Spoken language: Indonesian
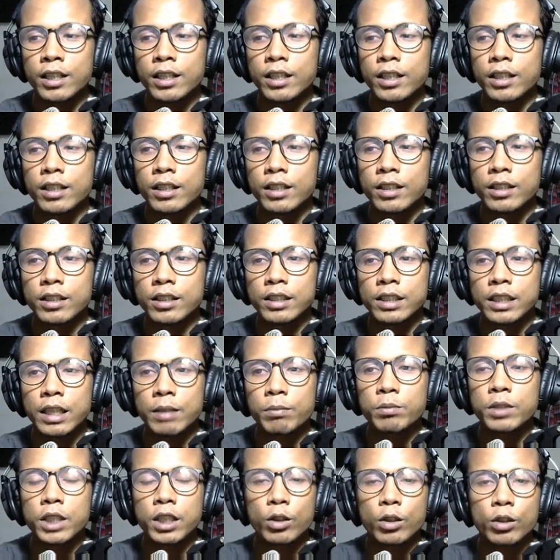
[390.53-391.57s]
uh,
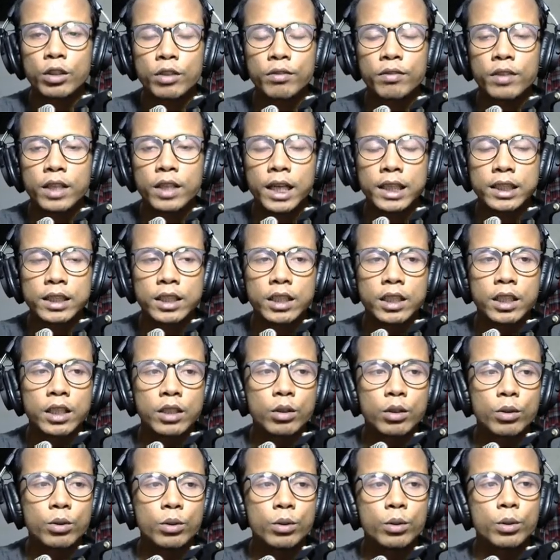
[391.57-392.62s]
setiap cek notifikasi
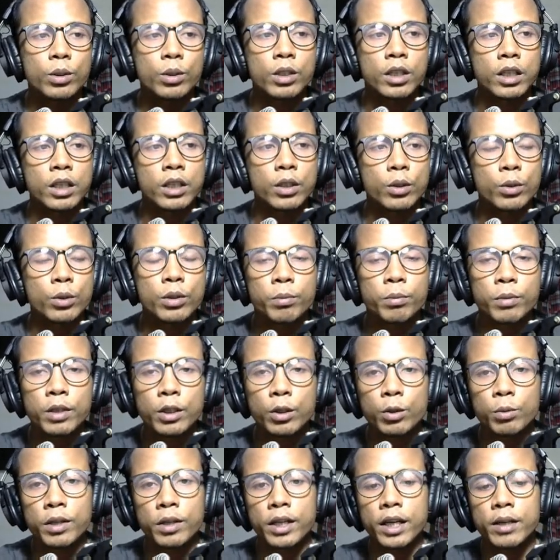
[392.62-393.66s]
gitu uh, Udemy
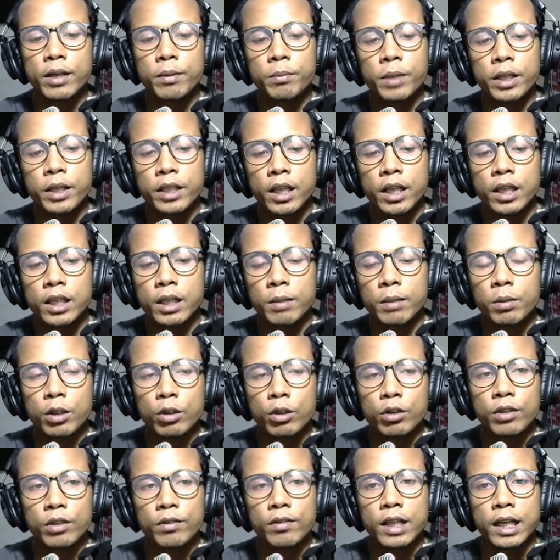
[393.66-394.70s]
lumayan banyak dapat
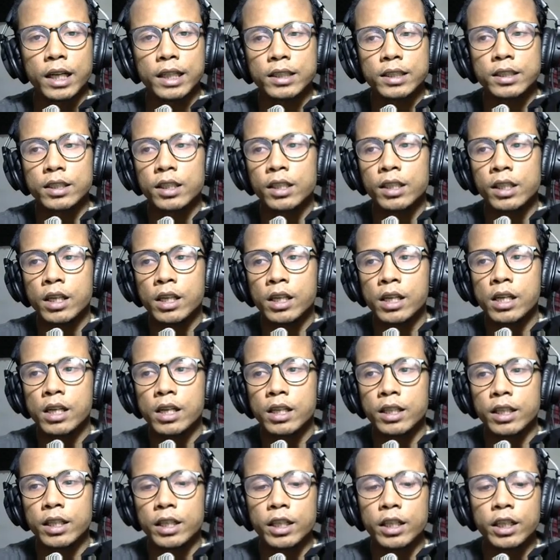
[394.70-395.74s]
notifikasi.
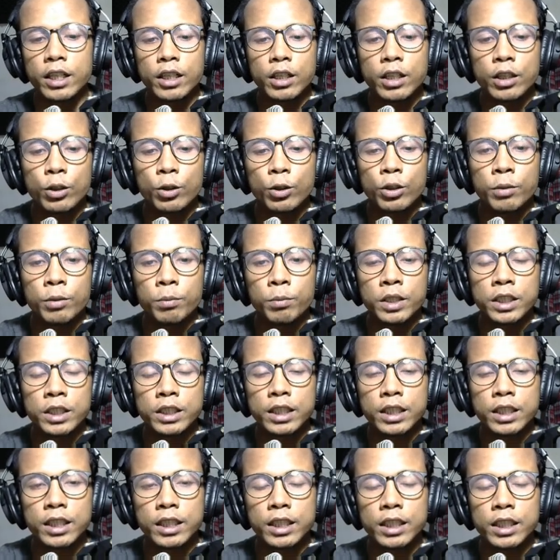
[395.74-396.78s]
Jadi Udemy
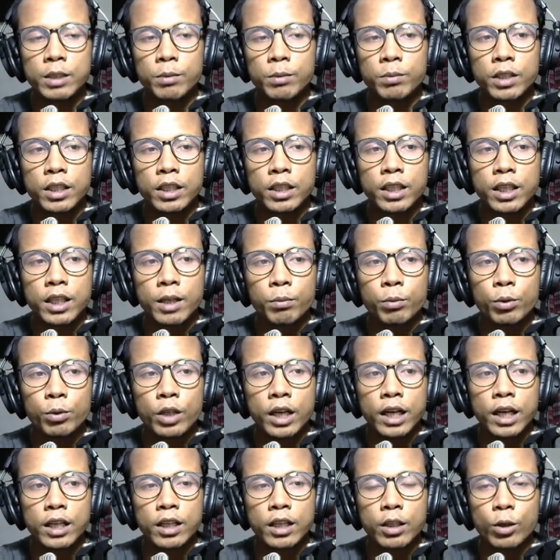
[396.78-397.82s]
sendiri sebenarnya
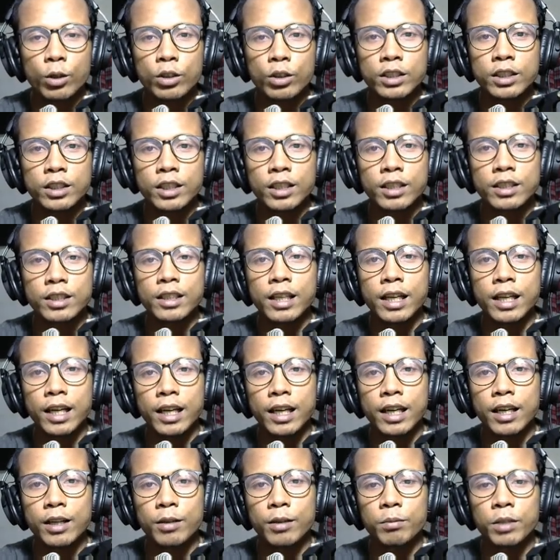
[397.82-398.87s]
bukan concern saya
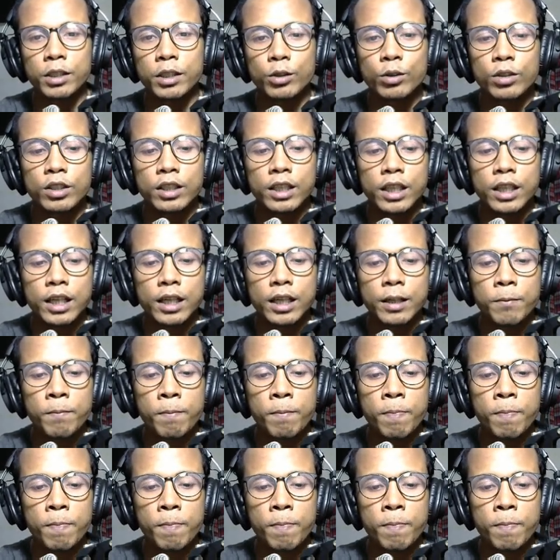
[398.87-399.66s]
ya. Maksudnya